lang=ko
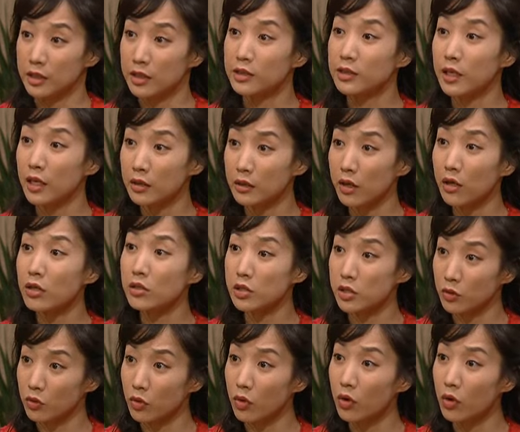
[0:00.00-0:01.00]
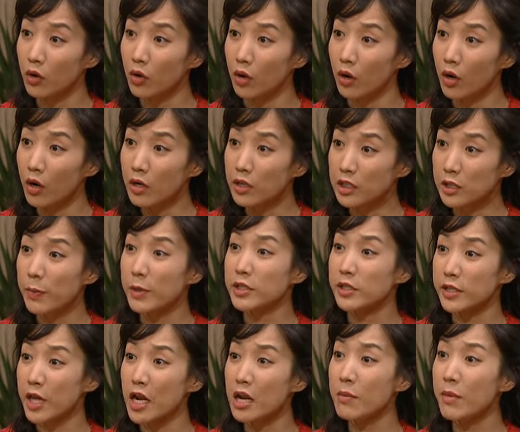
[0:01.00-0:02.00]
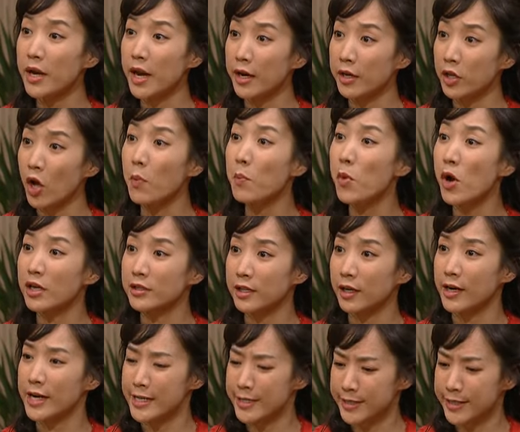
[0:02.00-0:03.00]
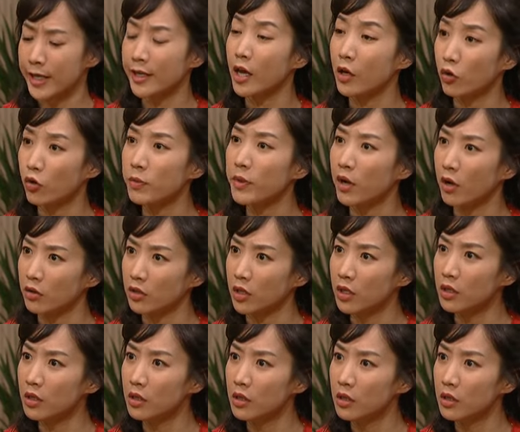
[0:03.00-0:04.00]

직장 때려치고 집에서 살림만 하는 현모양체가 일생의 꿈이거든?